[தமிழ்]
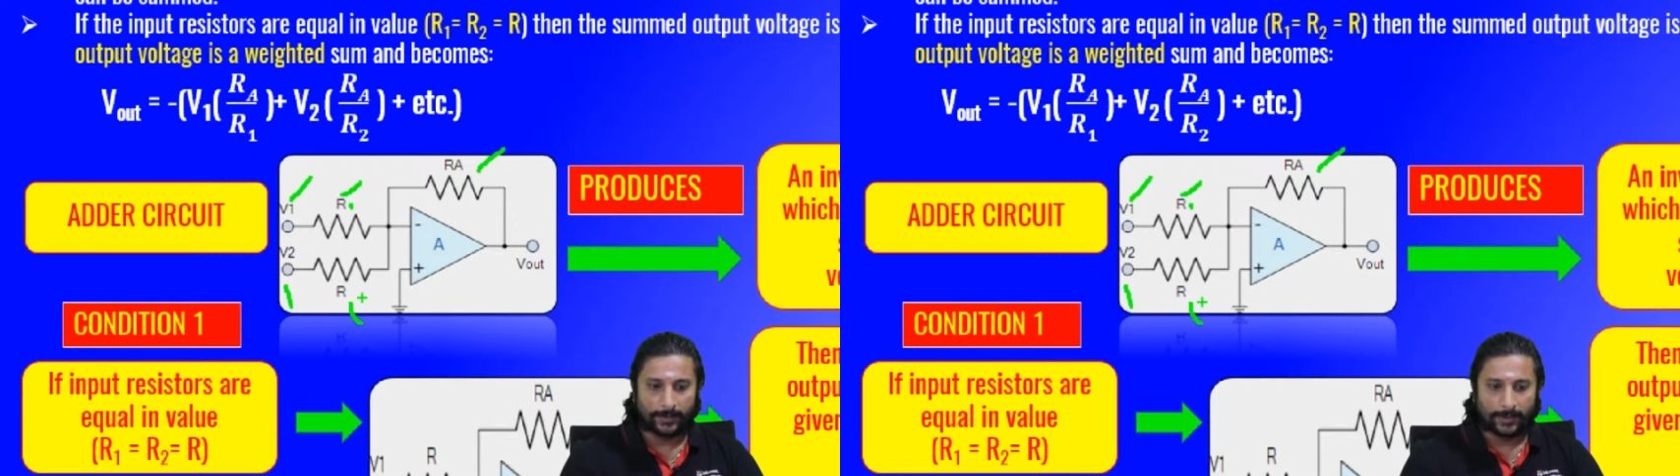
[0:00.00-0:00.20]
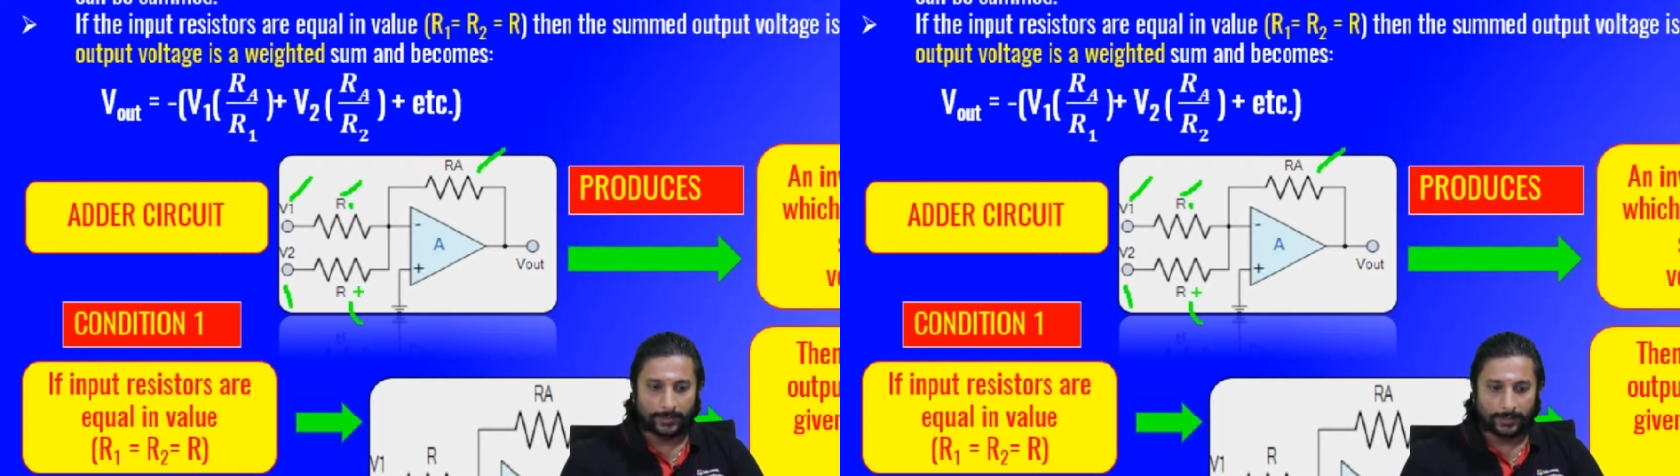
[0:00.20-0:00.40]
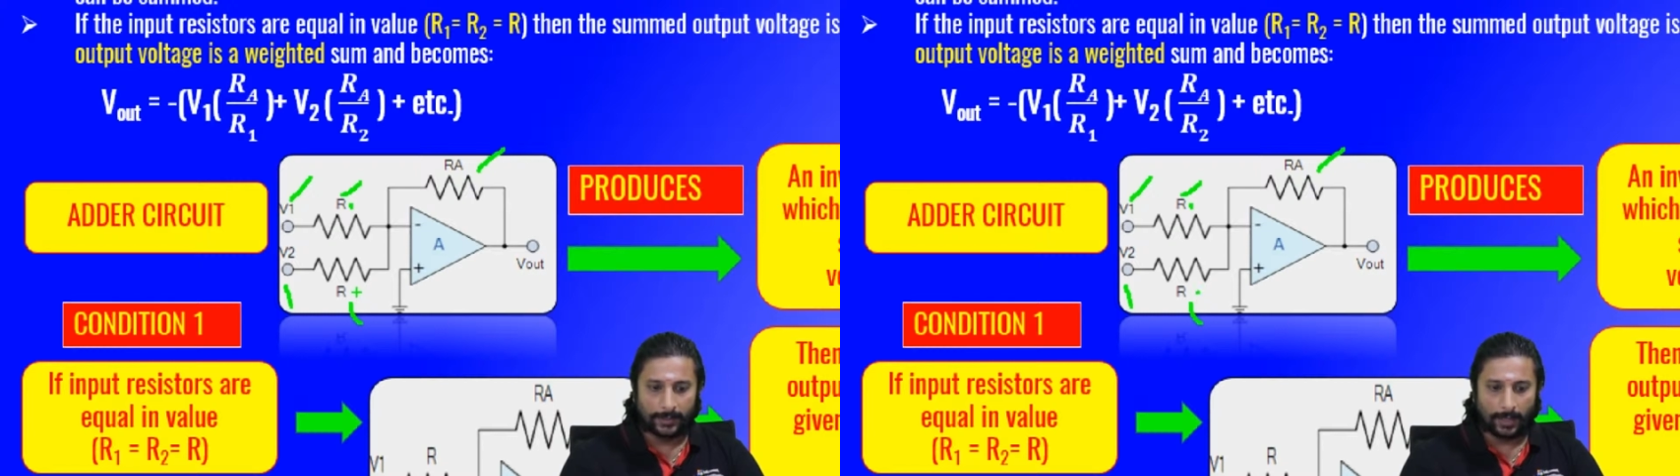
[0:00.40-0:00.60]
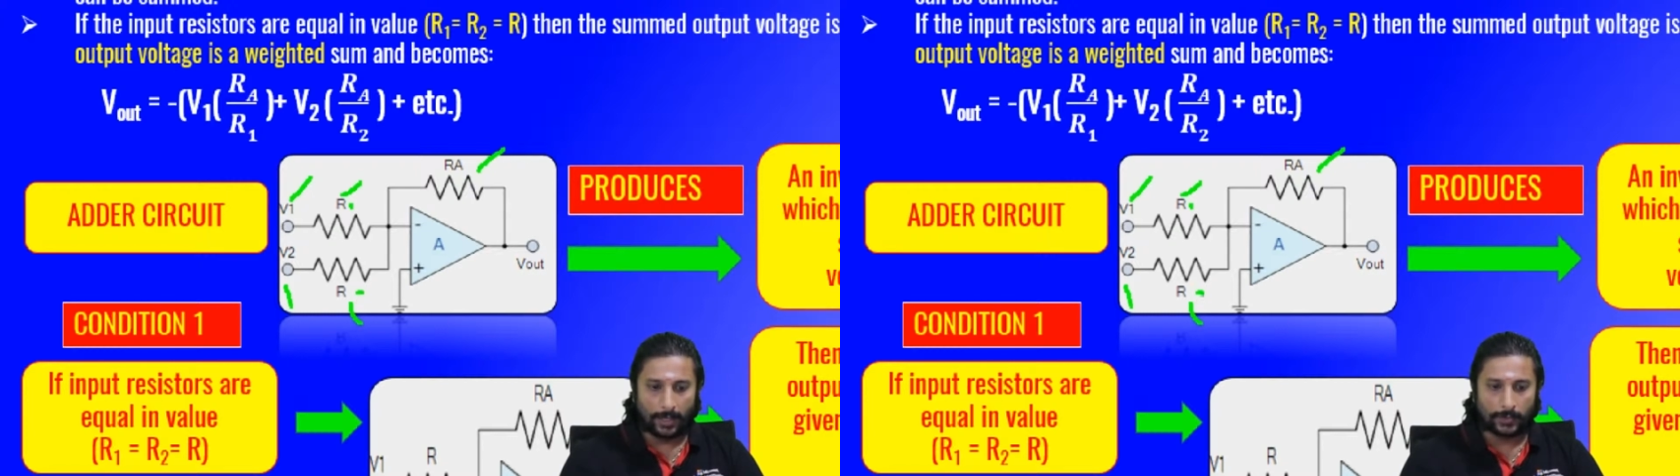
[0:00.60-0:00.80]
இது ஆர்